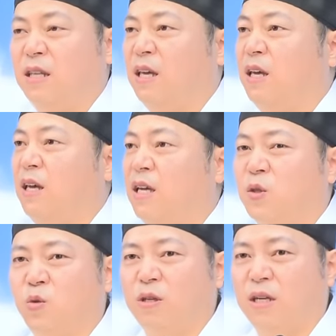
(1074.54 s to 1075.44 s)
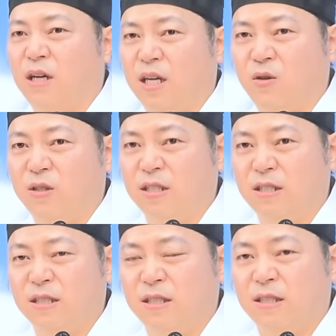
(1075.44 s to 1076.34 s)
내 행동이나
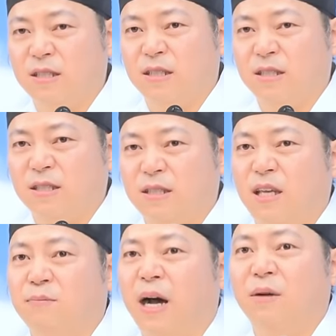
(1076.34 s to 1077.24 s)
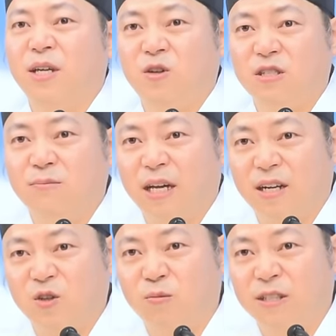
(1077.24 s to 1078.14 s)
에너지는 내 마음 에너지를
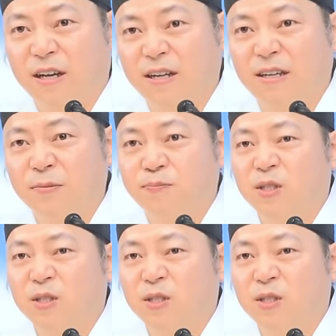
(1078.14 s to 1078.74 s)
말하는 겁니다.